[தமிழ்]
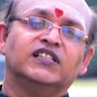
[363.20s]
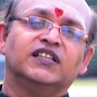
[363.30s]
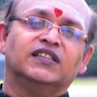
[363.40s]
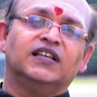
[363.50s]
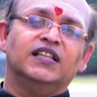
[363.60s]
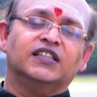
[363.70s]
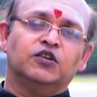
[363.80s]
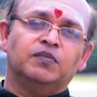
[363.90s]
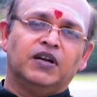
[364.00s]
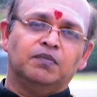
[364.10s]
வருஷத்தில்
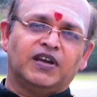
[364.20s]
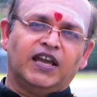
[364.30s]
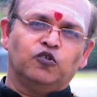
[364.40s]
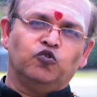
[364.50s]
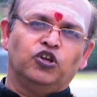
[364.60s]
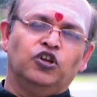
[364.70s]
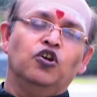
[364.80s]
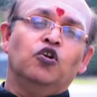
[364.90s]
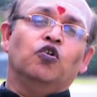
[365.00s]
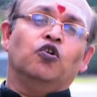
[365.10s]
திருமணம் கைகூடி
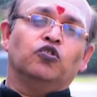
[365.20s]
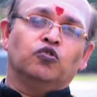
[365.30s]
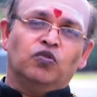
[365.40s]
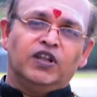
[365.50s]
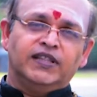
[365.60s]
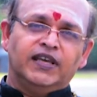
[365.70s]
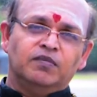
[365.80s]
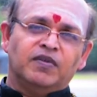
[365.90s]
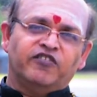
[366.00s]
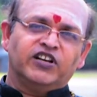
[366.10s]
ஒரு
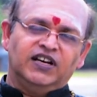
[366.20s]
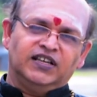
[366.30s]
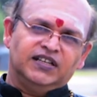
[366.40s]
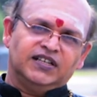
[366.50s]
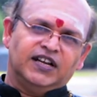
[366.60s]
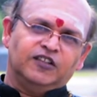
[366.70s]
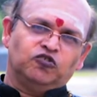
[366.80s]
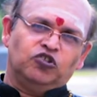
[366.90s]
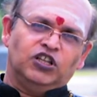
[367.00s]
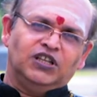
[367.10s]
குழந்தையும் அவர்களுக்கு
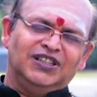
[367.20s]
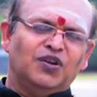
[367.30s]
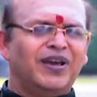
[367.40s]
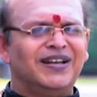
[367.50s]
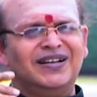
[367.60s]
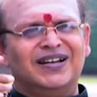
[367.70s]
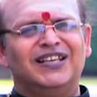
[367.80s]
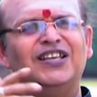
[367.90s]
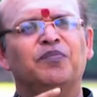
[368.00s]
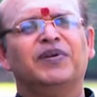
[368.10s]
கிடைத்துள்ளது இந்த மாதிரி
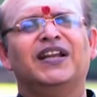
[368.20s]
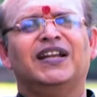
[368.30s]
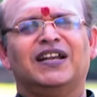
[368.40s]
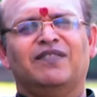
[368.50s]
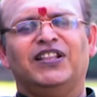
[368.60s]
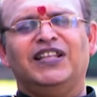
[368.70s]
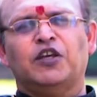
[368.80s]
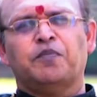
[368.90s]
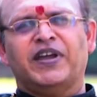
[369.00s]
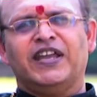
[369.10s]
நிறைய பேர் என்னட்ட வந்து
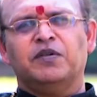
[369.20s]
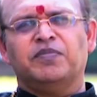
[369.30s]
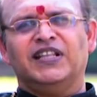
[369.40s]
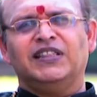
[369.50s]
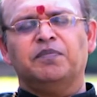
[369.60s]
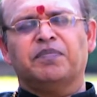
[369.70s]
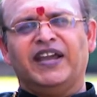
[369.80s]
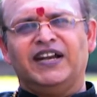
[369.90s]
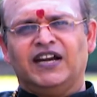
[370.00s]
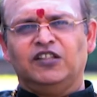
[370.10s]
இதை பயன்படுத்தி
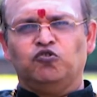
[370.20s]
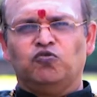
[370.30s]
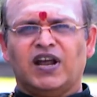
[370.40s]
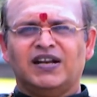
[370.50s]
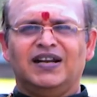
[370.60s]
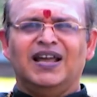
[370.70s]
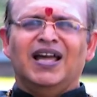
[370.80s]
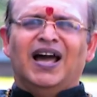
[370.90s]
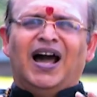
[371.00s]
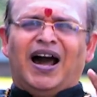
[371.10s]
பயனடைந்துள்ளார்கள்
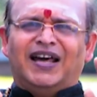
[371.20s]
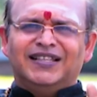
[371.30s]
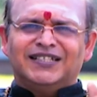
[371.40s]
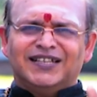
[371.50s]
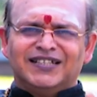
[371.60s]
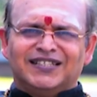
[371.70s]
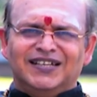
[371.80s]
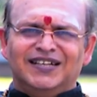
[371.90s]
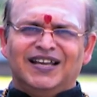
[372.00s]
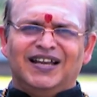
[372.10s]
அதிர்ஷ்ட
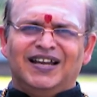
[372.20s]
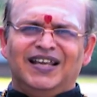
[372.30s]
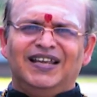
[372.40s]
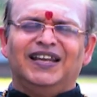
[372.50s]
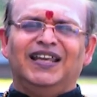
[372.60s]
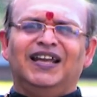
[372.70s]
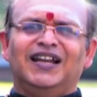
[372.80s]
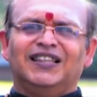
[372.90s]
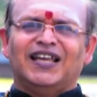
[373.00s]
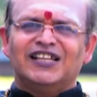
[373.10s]
சின்னங்களை
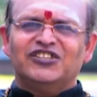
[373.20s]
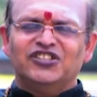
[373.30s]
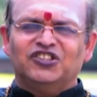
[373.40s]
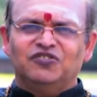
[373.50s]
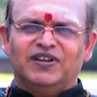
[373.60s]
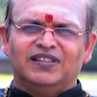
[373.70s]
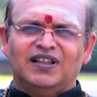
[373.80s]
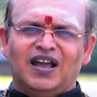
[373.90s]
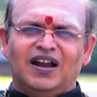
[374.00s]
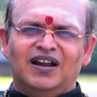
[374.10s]
நீங்கள் தரிசித்து
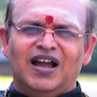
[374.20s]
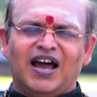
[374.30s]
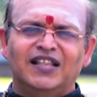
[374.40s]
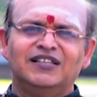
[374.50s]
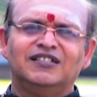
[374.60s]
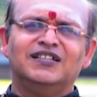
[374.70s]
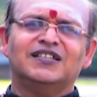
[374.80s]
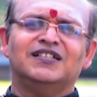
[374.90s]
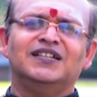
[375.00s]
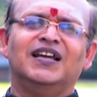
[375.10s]
வந்தால் அதிர்ஷ்ட
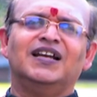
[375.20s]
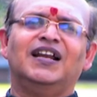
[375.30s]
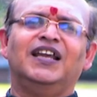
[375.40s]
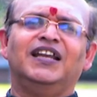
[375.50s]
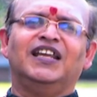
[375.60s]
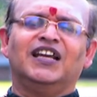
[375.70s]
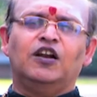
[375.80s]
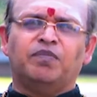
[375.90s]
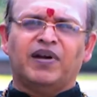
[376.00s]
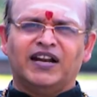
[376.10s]
சின்னங்களை
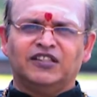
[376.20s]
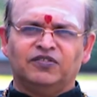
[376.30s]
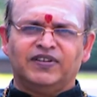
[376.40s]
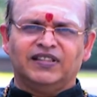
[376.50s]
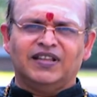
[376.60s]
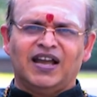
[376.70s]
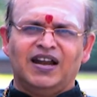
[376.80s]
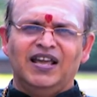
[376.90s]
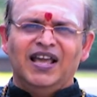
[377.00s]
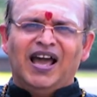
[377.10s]
நீங்கள் பார்த்து வந்தால்